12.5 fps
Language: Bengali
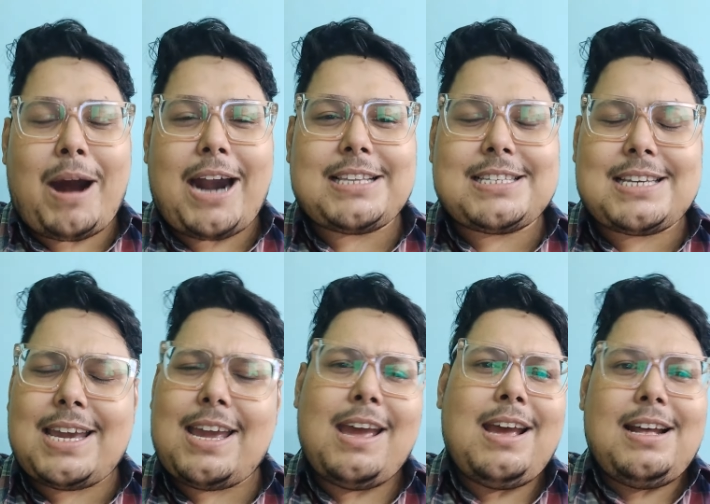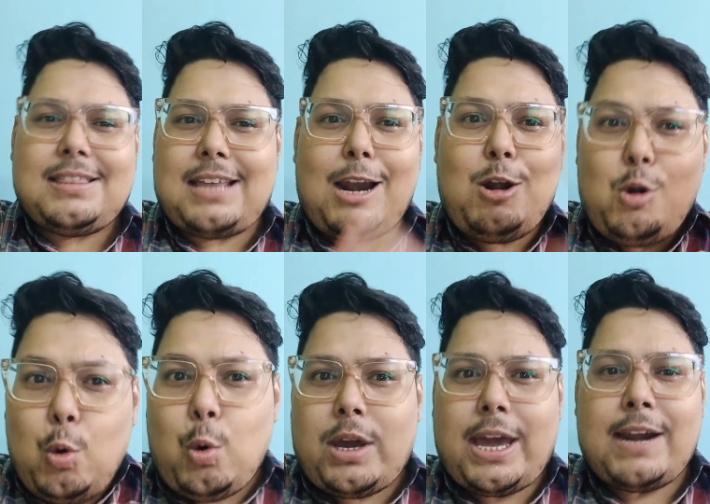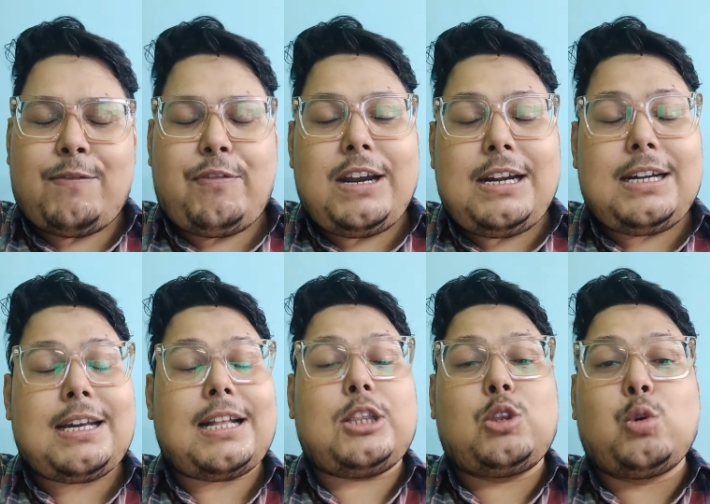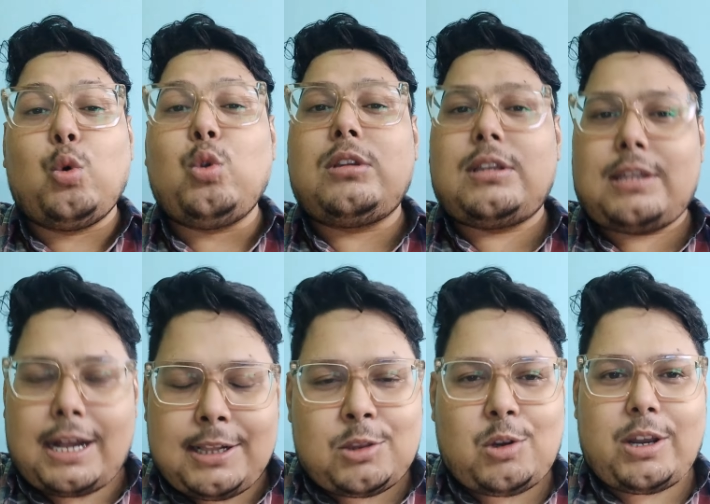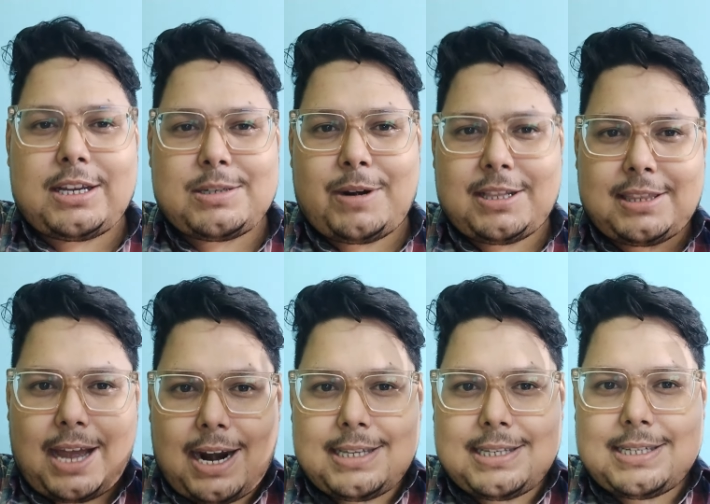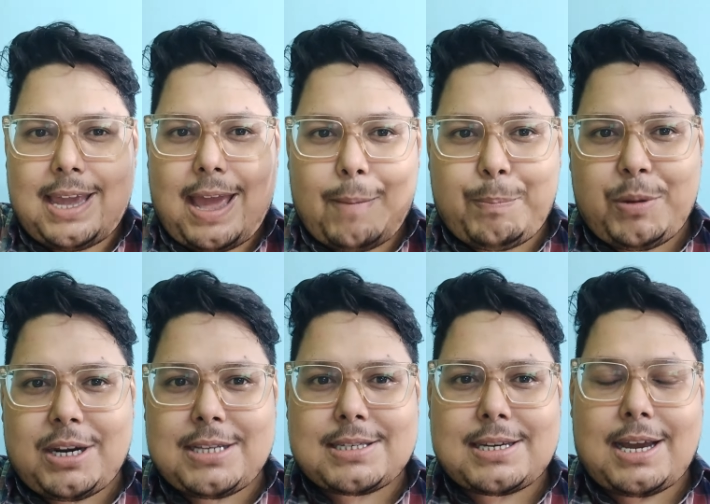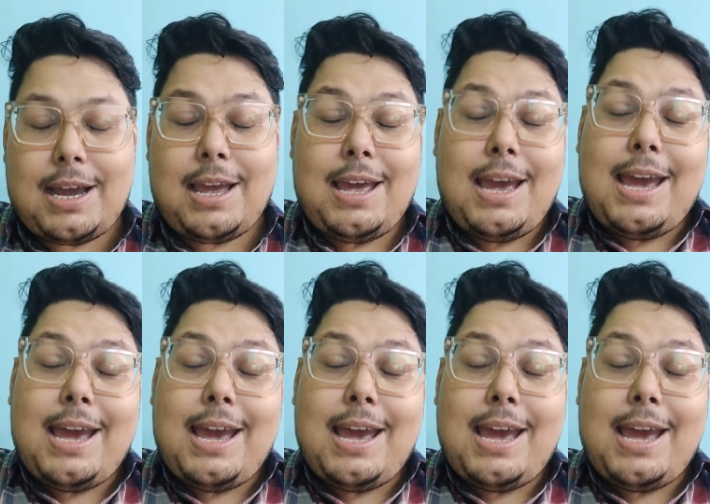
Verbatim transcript: মারছে তার লুক অ্যান্ড ফিলটা দুর্দান্ত রেখেছে মানে তার যে অ্যাপিয়ারেন্সটা